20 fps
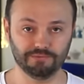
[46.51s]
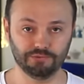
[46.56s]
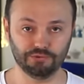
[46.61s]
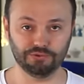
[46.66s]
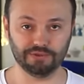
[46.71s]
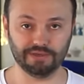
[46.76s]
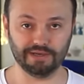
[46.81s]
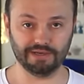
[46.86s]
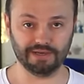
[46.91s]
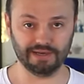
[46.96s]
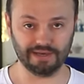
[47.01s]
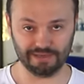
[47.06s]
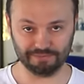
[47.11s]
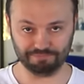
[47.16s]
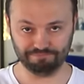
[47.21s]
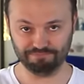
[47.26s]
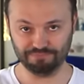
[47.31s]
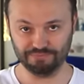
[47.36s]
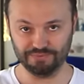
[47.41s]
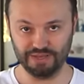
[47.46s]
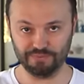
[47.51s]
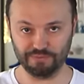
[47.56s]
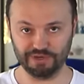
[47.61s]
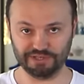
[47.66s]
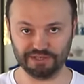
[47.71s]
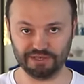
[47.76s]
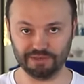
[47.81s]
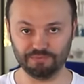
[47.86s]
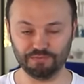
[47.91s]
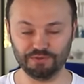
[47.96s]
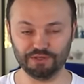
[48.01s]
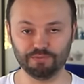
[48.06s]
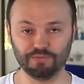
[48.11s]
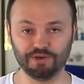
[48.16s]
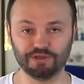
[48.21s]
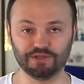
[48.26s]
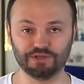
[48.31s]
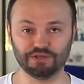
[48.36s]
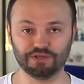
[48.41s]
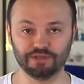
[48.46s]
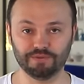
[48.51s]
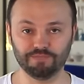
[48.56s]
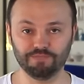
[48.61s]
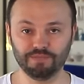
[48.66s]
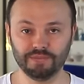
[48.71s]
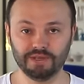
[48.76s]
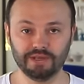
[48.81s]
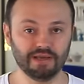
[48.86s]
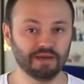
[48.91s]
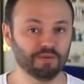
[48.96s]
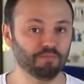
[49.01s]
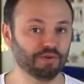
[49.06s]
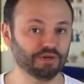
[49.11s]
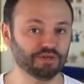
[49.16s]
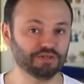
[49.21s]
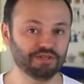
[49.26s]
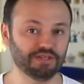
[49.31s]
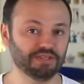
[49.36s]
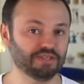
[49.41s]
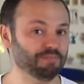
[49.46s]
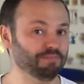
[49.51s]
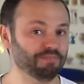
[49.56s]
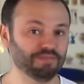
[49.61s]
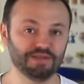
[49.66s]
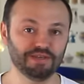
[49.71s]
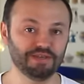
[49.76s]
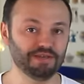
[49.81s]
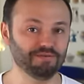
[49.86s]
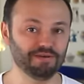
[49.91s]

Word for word: ну это такая намазка из баночки, паштетом не